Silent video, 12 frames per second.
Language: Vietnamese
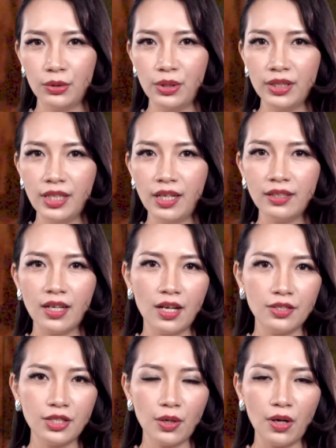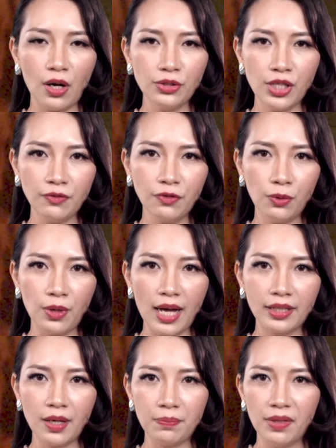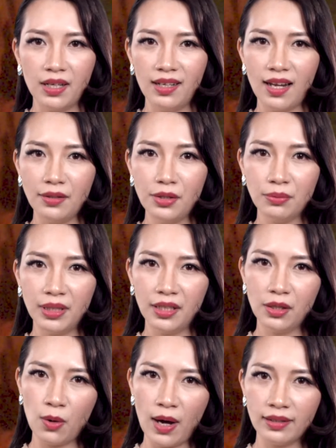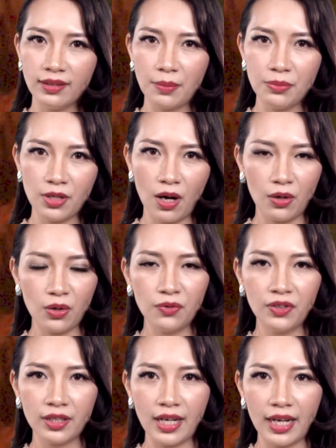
Tuy nhiên, sau đó chính phủ Ai Cập lại đồng ý khoan thăm dò khu vực